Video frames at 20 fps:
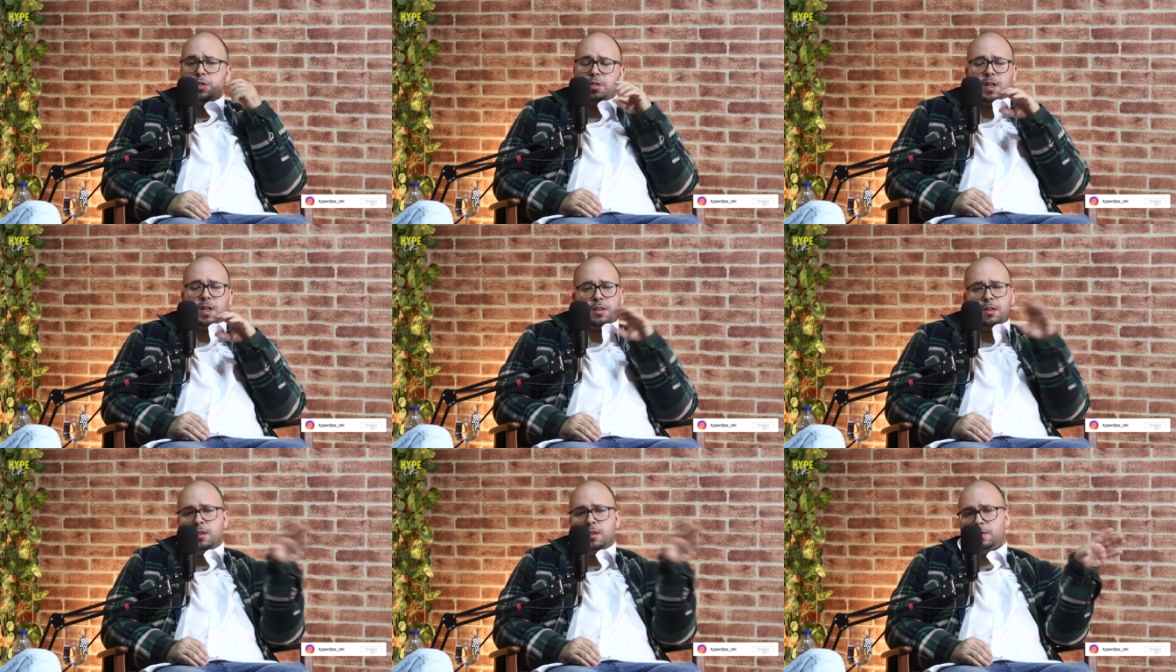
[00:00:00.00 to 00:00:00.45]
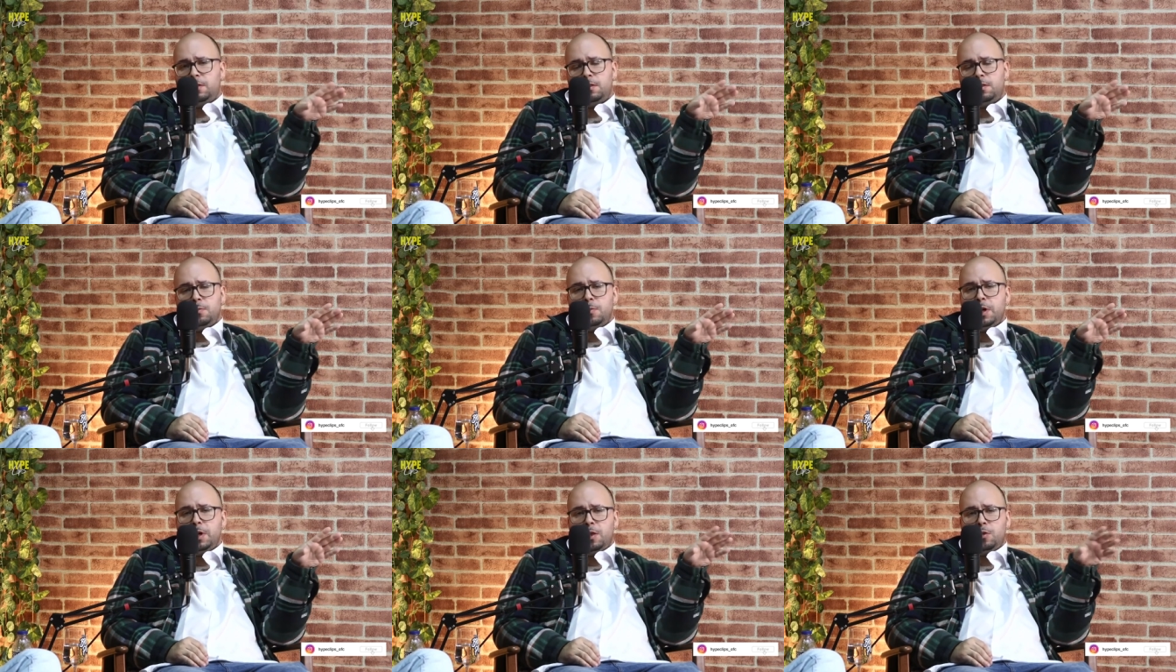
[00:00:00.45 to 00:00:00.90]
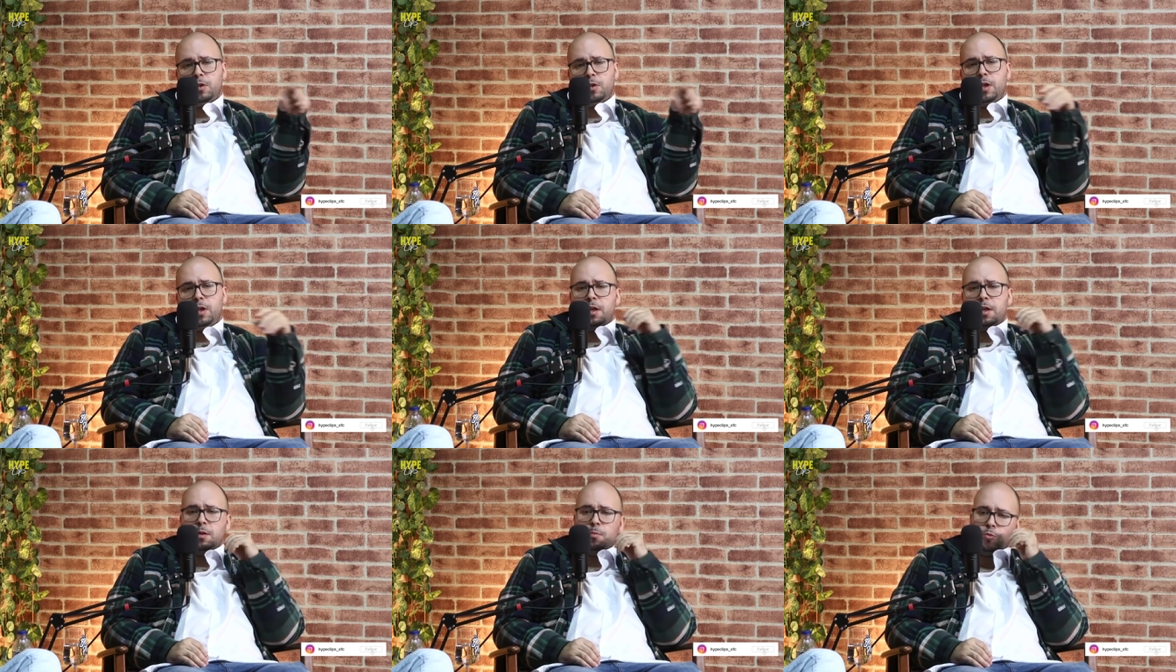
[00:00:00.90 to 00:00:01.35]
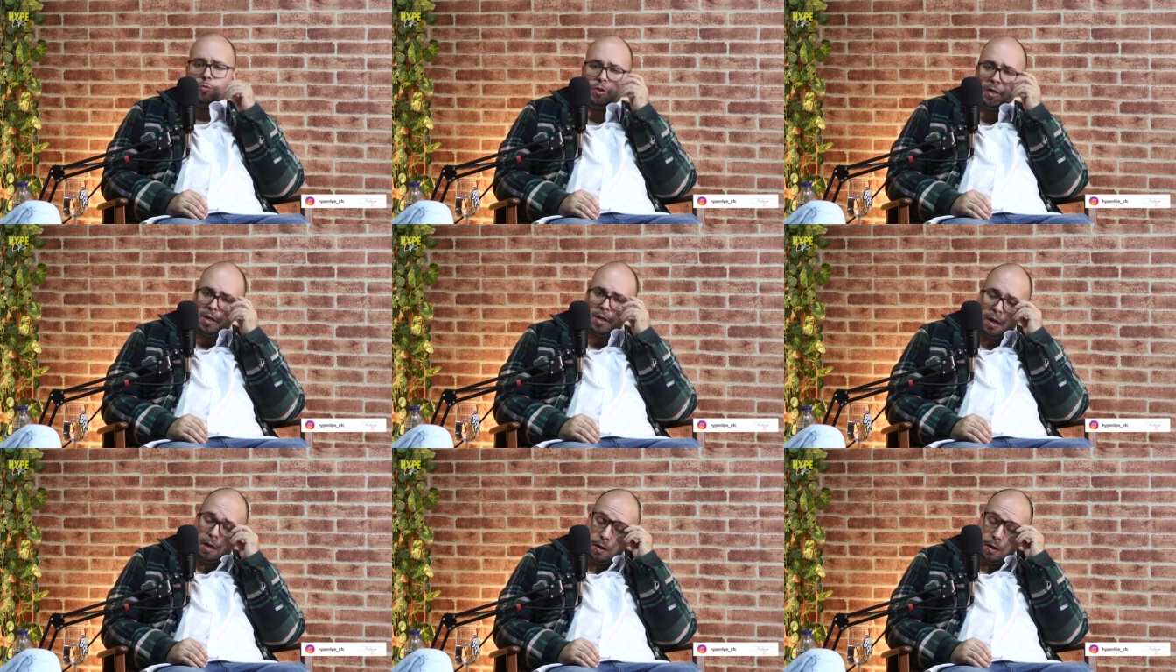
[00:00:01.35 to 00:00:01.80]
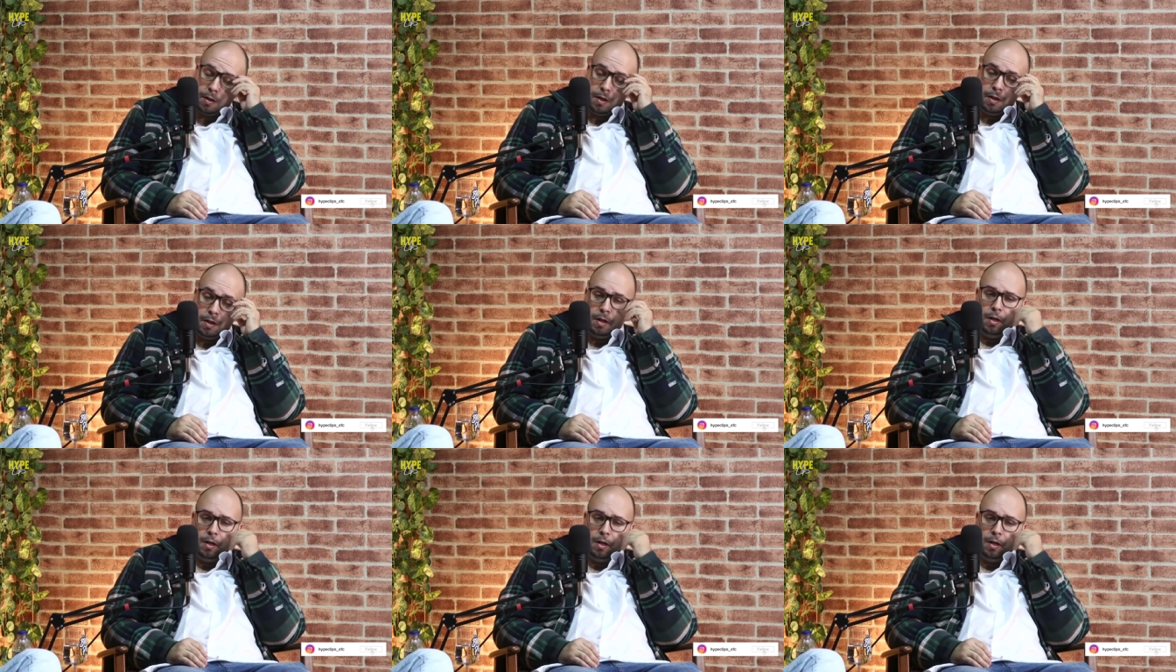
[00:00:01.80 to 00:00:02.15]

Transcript: já tinha terminado a carreira musical